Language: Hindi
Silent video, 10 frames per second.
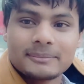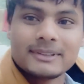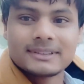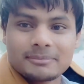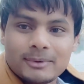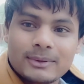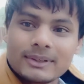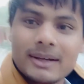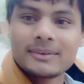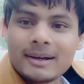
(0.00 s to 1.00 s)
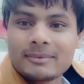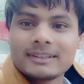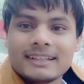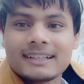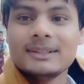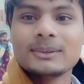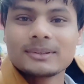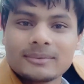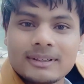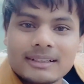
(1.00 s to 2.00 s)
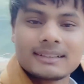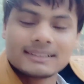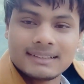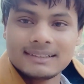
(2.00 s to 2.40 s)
पीछे पोखरिया भी आपने देख ली होगी मगर